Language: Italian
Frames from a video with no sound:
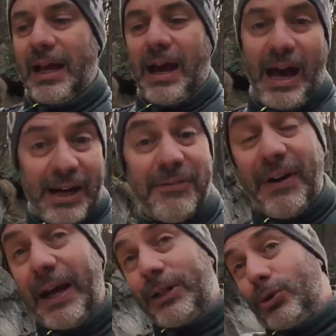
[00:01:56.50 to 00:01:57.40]
a
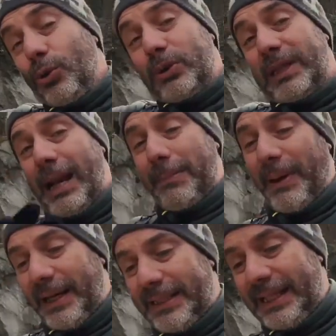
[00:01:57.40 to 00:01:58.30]
rifare tutta la
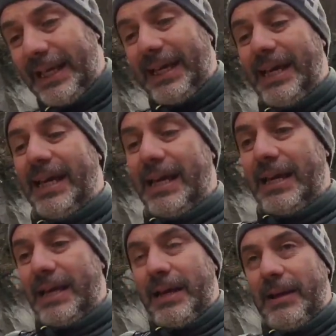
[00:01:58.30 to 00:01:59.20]
parte
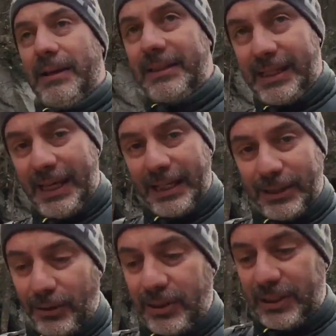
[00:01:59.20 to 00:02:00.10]

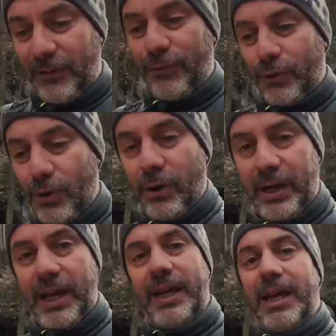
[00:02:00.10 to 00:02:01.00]
dietro del
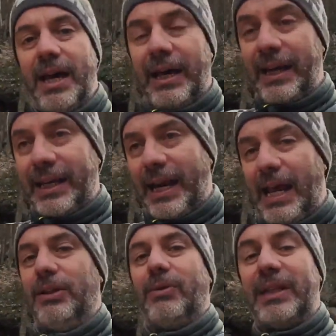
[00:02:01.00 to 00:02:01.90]
furgone
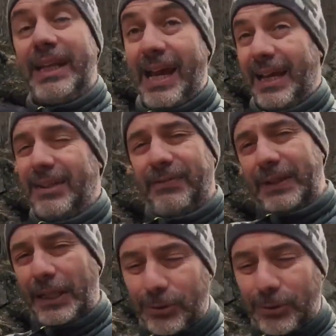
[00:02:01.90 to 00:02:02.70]
ricreando una dinette fatta